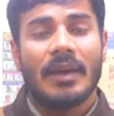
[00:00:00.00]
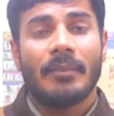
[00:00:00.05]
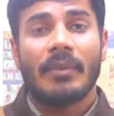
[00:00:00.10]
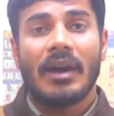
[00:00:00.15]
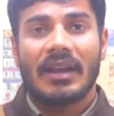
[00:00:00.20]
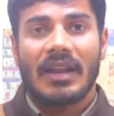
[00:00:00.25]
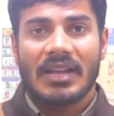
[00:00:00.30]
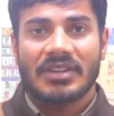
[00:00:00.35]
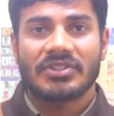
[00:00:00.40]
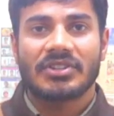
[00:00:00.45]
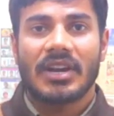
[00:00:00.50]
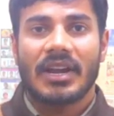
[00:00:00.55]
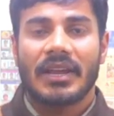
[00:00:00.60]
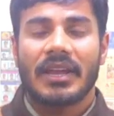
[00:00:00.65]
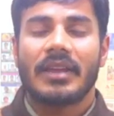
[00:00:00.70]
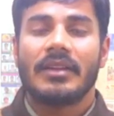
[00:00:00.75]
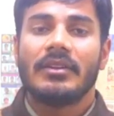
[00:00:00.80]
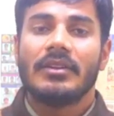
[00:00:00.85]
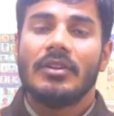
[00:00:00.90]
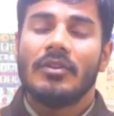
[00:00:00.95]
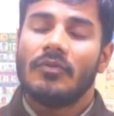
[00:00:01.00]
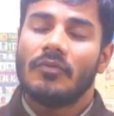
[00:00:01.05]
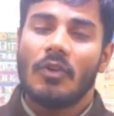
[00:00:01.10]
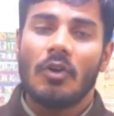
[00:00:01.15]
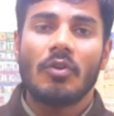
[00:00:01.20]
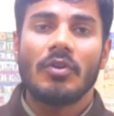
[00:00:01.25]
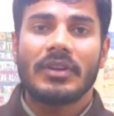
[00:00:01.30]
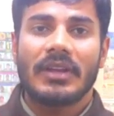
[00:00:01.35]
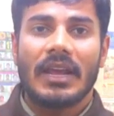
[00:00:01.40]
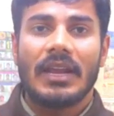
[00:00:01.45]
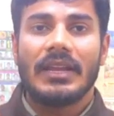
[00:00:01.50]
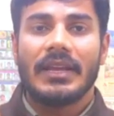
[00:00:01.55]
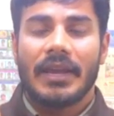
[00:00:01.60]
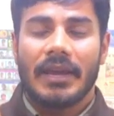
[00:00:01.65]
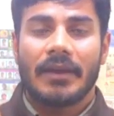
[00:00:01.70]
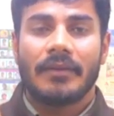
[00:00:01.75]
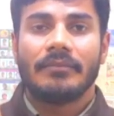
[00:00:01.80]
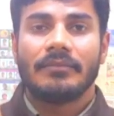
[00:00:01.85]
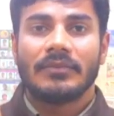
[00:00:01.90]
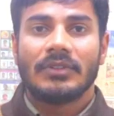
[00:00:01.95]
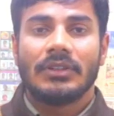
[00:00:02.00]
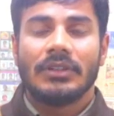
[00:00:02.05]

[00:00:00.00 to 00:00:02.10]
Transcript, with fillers: है महाराष्ट्र की वो उनके लिए है